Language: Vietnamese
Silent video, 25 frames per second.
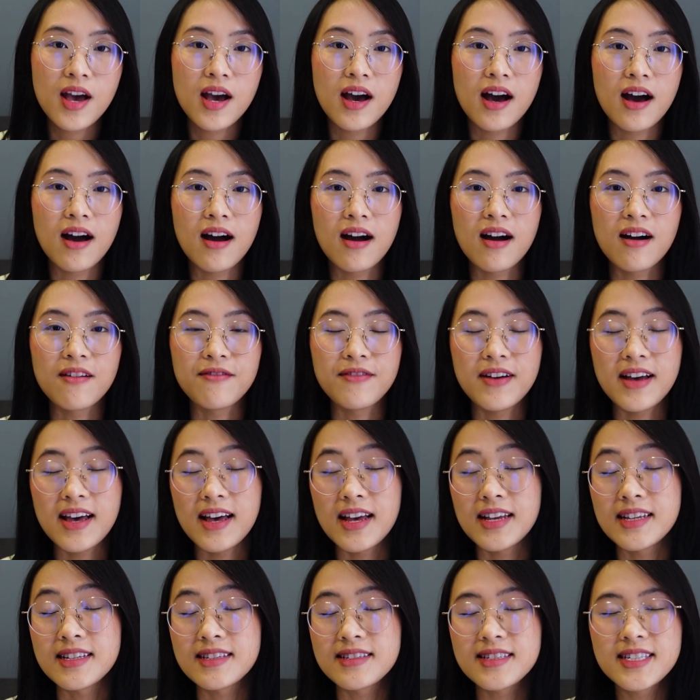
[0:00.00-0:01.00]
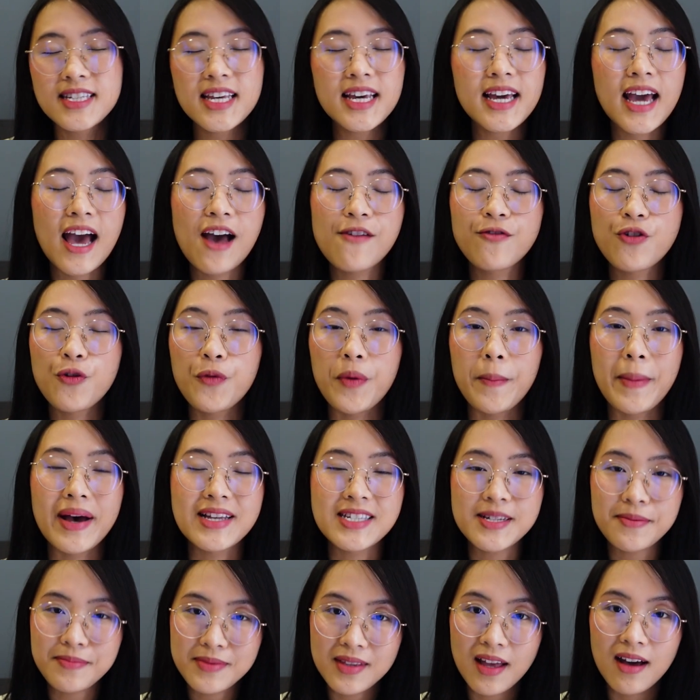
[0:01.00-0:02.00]
uh, về chiếc iPhone 13
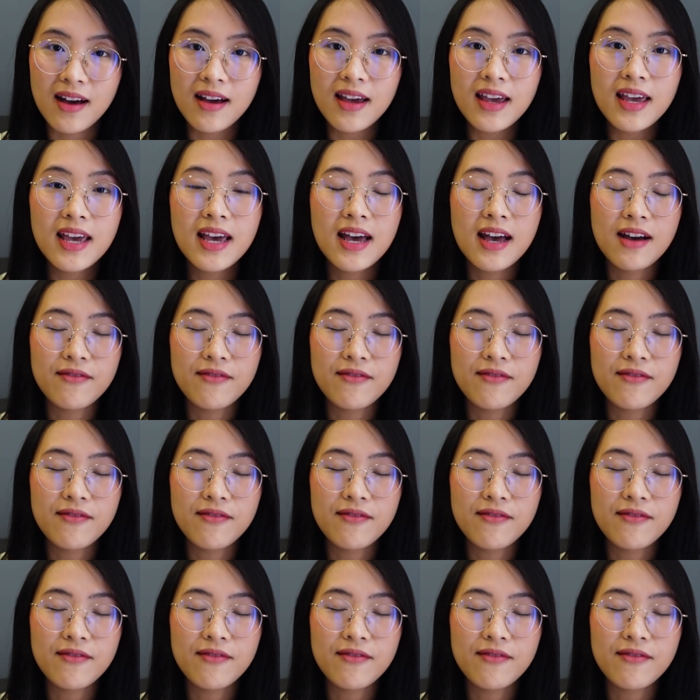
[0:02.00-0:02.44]
sắp tới.